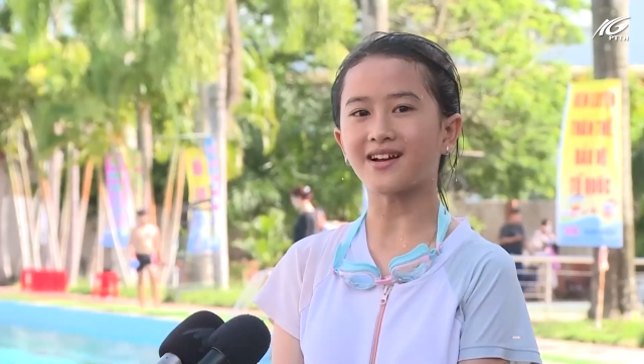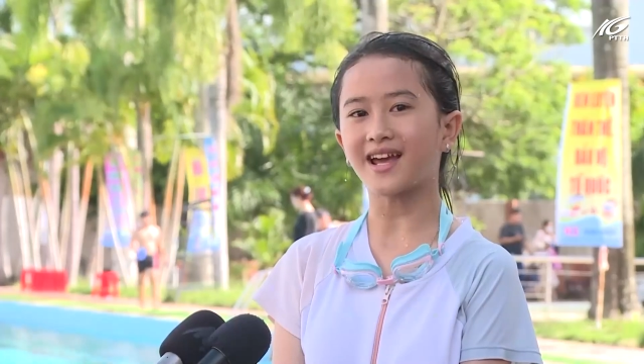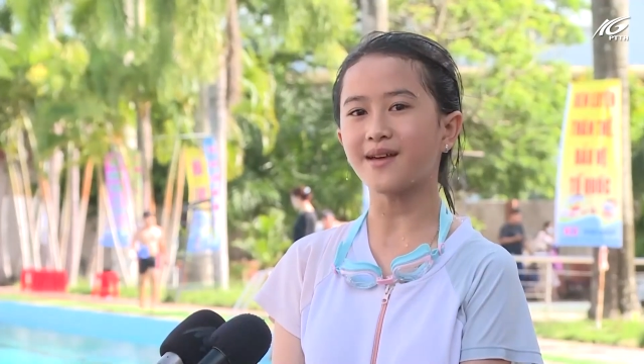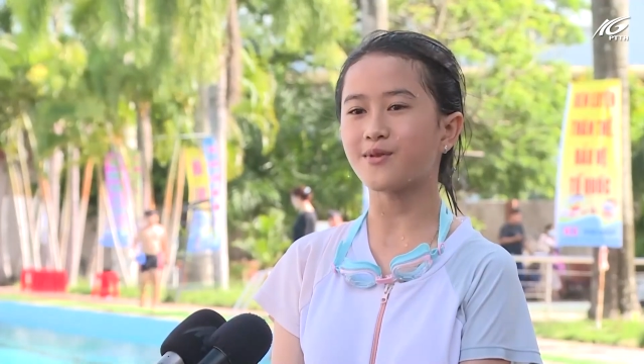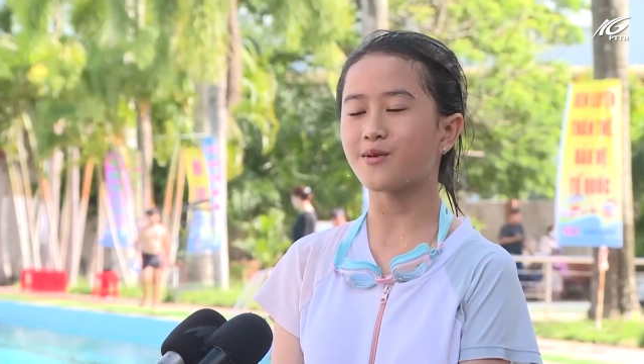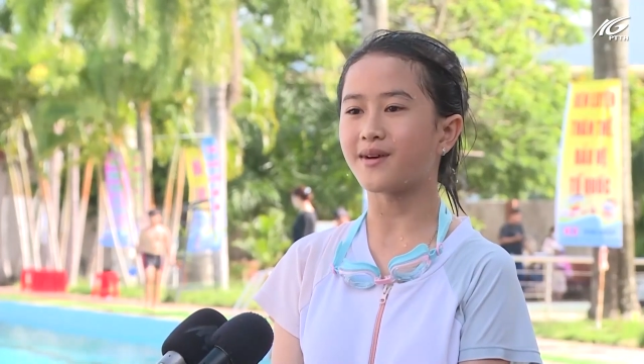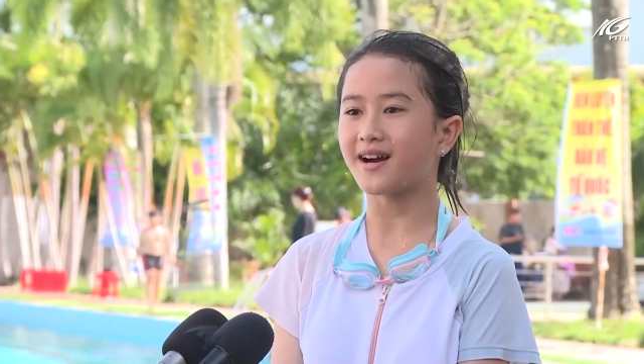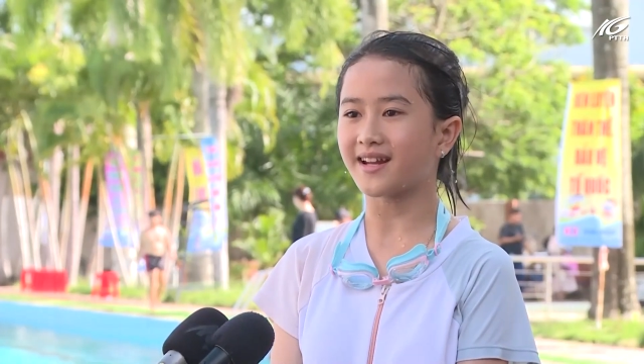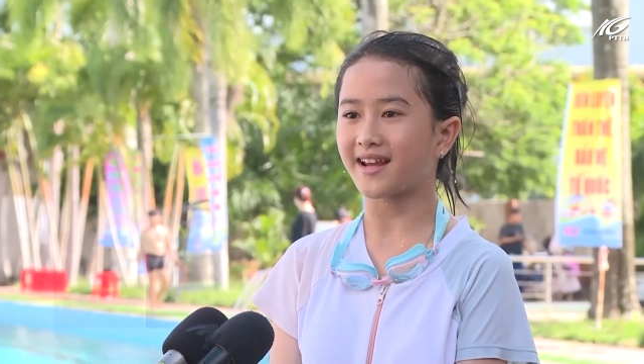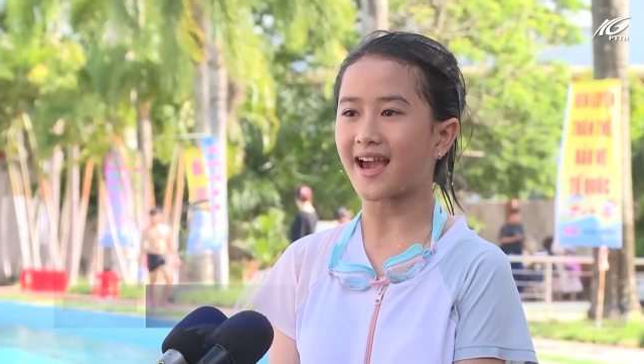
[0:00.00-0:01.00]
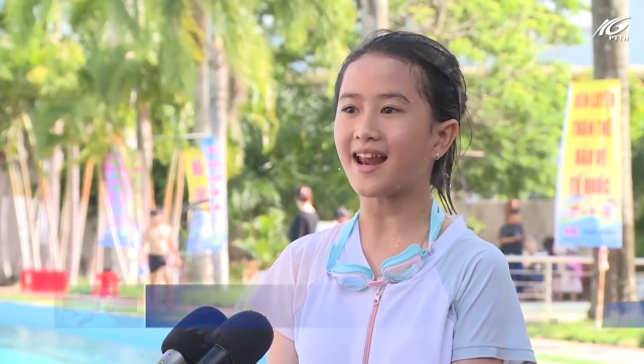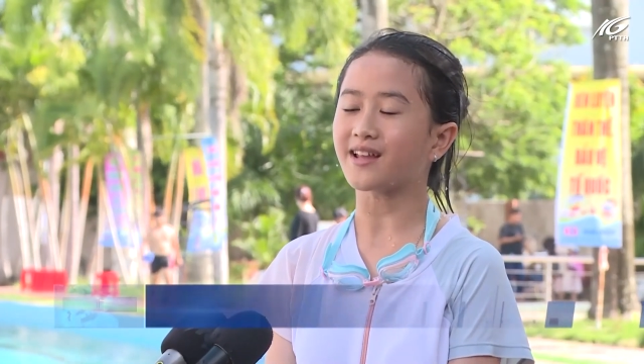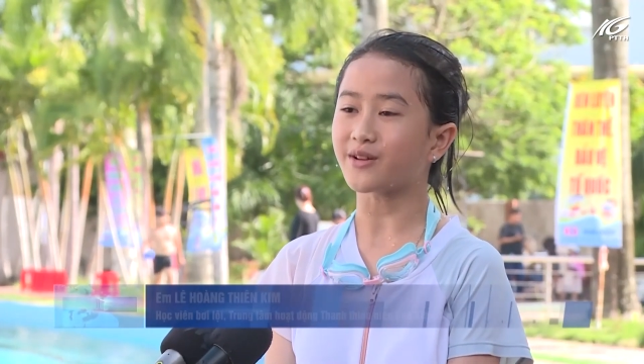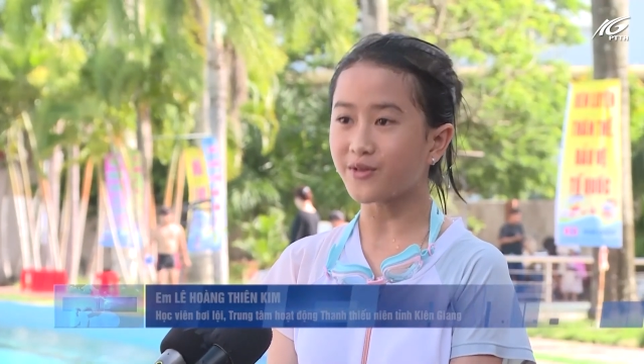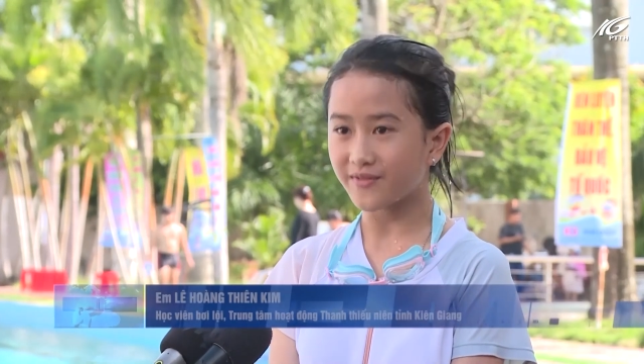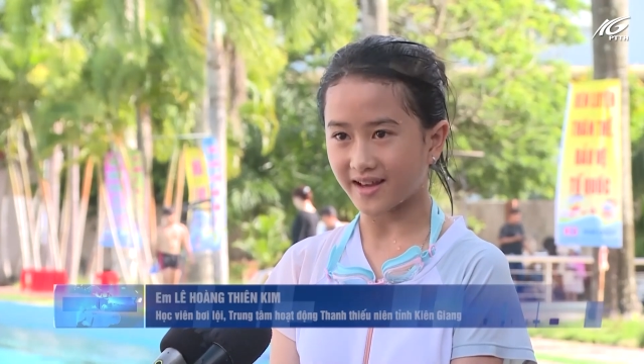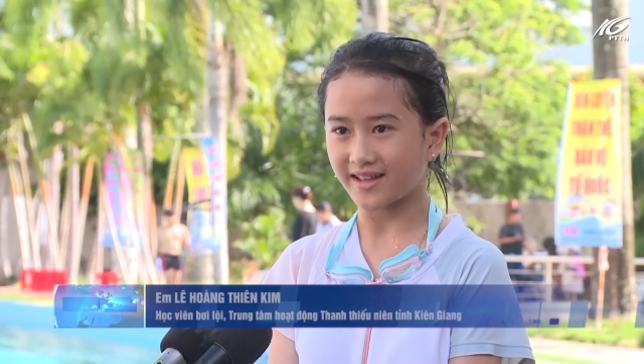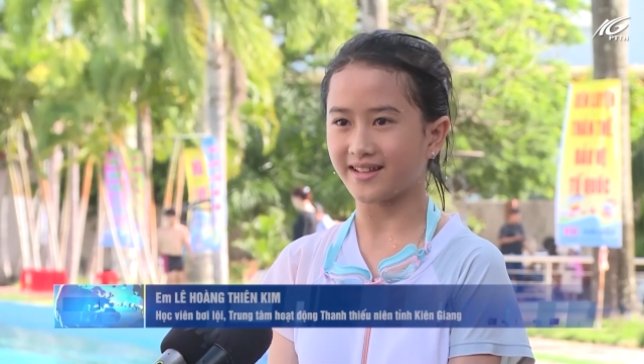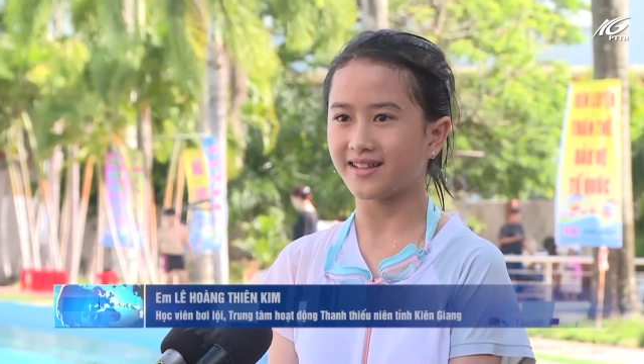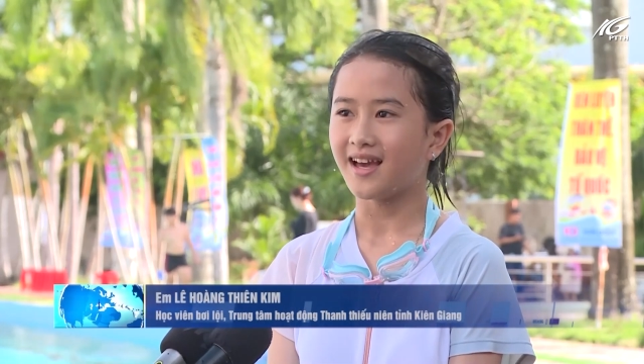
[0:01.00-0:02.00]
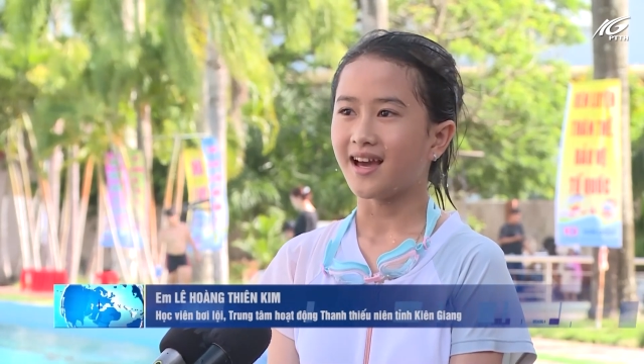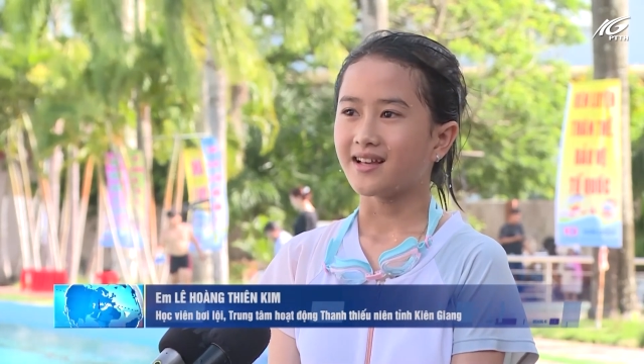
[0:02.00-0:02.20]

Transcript: Con thấy môn bơi này khá là thú vị,